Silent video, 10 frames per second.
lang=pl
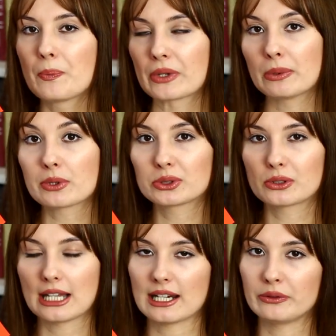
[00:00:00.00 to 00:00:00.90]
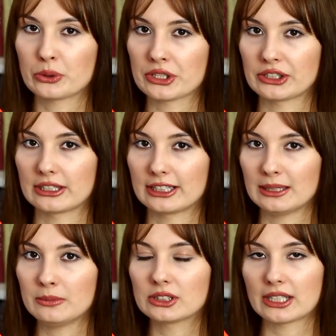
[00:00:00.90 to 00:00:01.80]
Po prostu Klara wyróżnia się
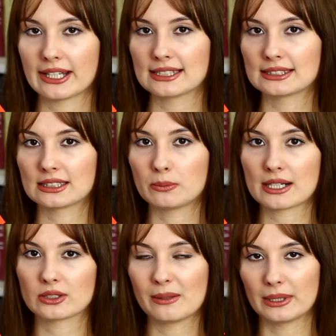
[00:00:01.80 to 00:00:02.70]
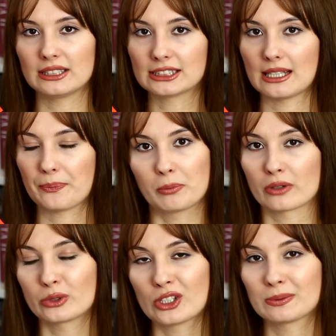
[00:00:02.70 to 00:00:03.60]
tym, że jest bardzo empatyczna.
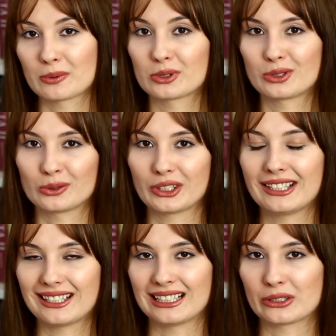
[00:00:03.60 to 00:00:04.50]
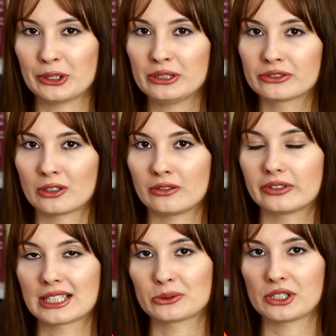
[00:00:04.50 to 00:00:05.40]
Porównując po prostu ją do innych androidów, to
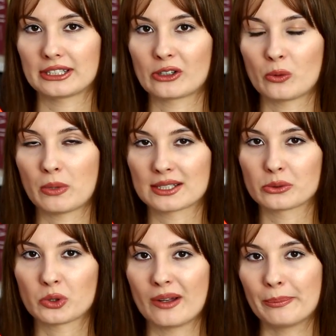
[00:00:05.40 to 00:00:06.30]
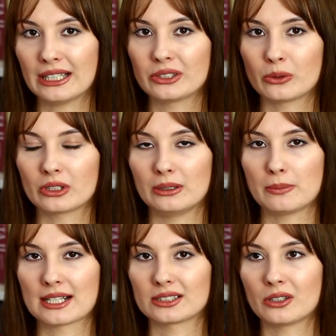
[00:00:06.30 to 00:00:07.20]
wykazuje się taką bardzo dużą empatią i
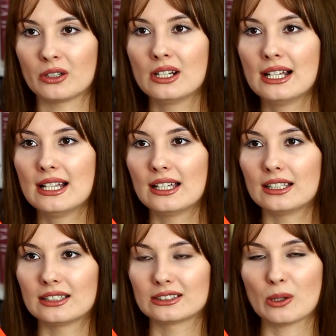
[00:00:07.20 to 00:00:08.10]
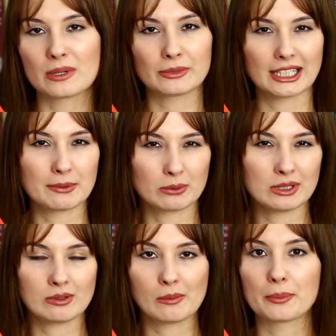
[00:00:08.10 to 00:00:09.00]
bardzo e, dobrym takim
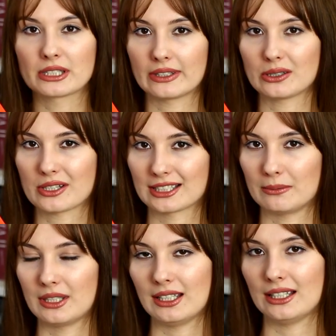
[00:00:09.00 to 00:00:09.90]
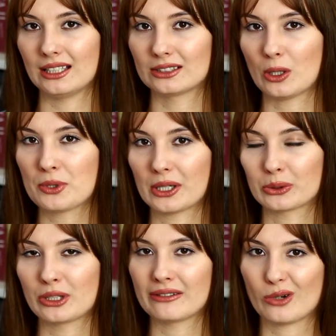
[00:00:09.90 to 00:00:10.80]
zmysłem obserwatorskim i to
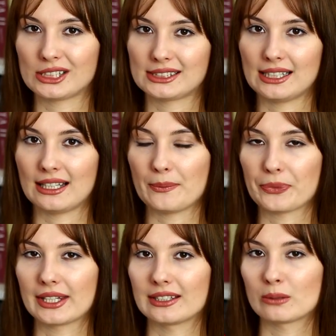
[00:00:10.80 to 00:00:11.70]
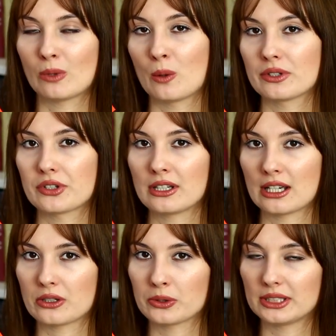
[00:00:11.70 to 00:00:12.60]
przekonuje właśnie e, tą małą
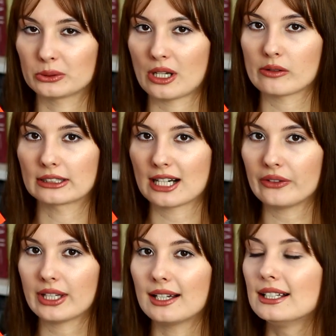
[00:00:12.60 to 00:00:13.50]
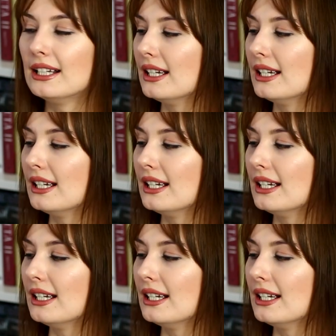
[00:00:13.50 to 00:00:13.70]
dziewczynkę, Joe Josie, do której ona trafia.